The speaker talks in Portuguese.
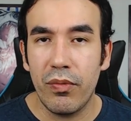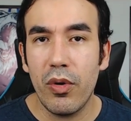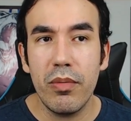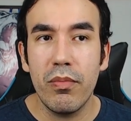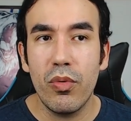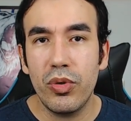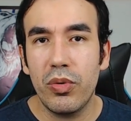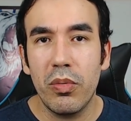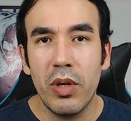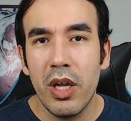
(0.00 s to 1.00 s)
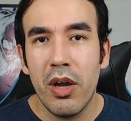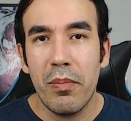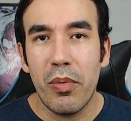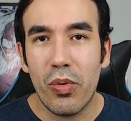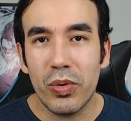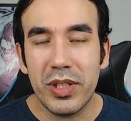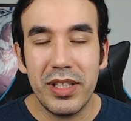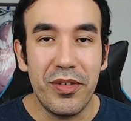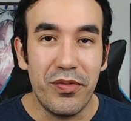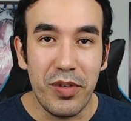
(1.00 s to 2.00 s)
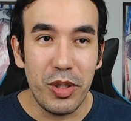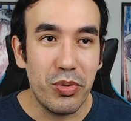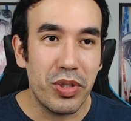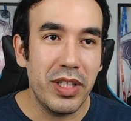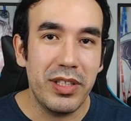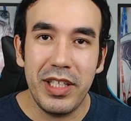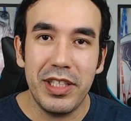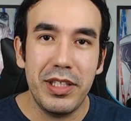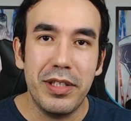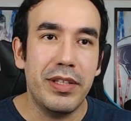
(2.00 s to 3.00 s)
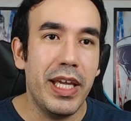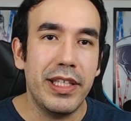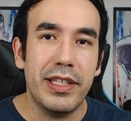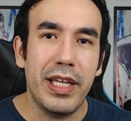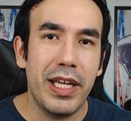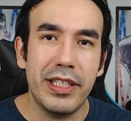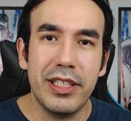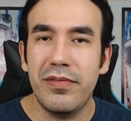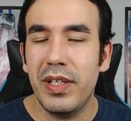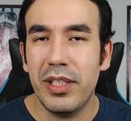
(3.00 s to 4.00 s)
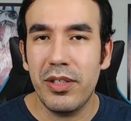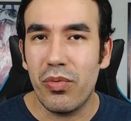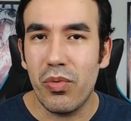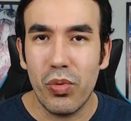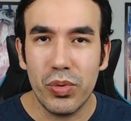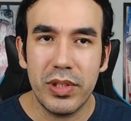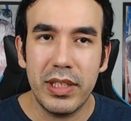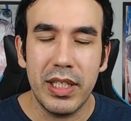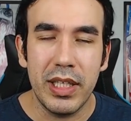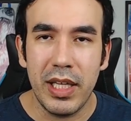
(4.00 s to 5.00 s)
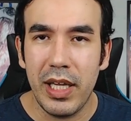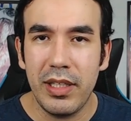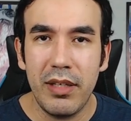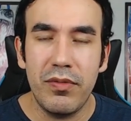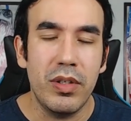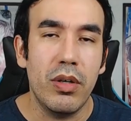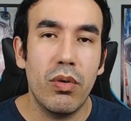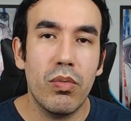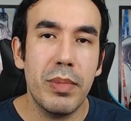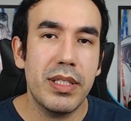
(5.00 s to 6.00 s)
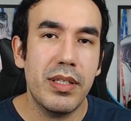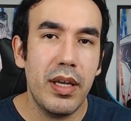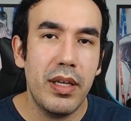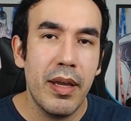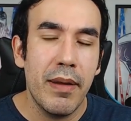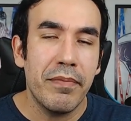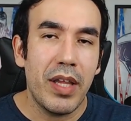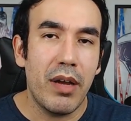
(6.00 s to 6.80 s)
Não foi muito por conta vídeos que tinha de day traders vendendo curso na internet, enfim, eu comecei